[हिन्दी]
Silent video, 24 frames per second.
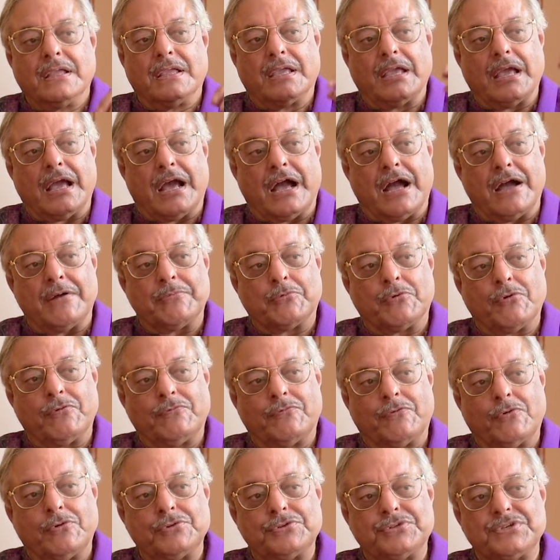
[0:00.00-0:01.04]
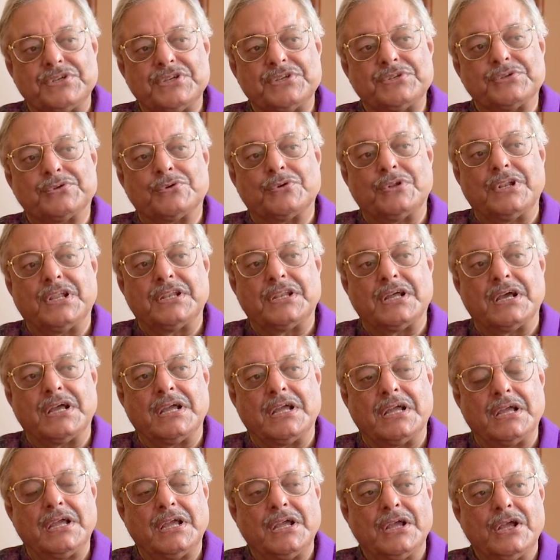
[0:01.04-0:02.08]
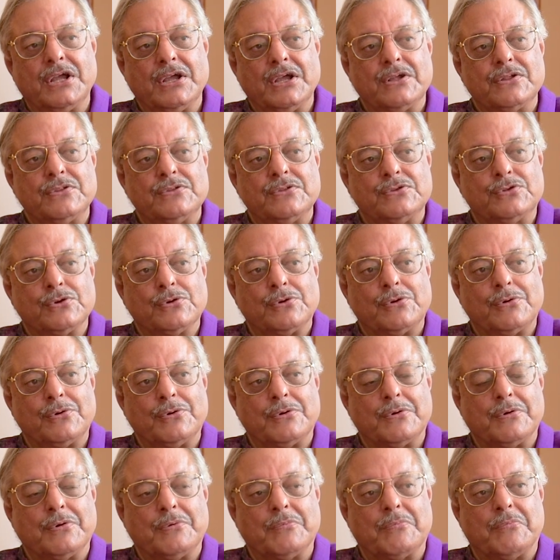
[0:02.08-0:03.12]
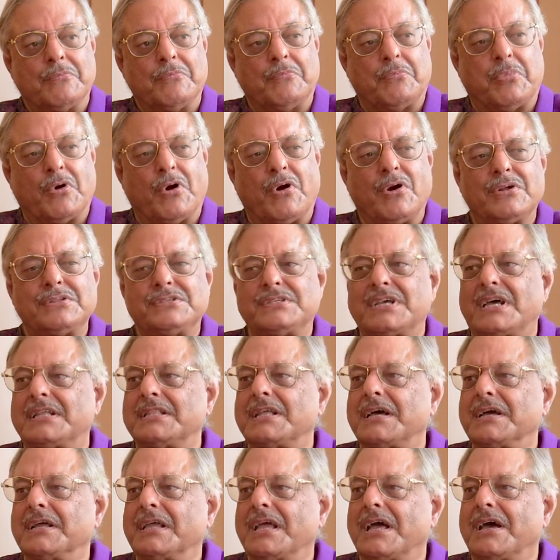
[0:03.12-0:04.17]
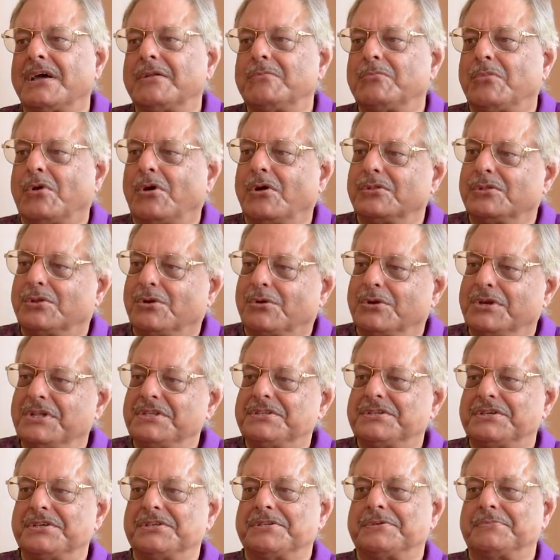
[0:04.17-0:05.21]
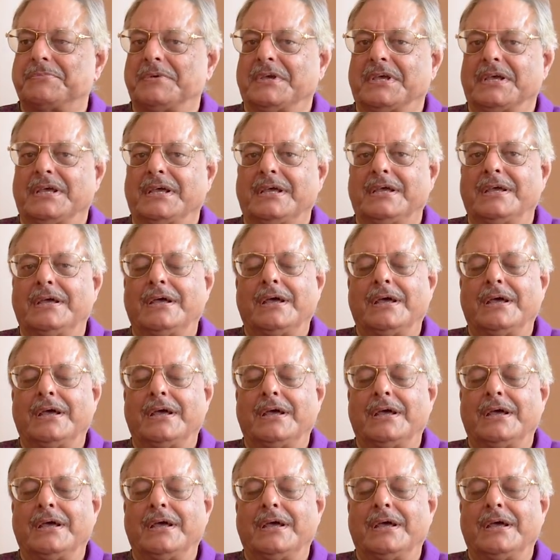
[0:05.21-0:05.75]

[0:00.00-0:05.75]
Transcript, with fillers: कि आपको वो चीज़ को लेना है जो बहुत ज़्यादा ज्ञान बहुत थोड़ी चीज़ पे है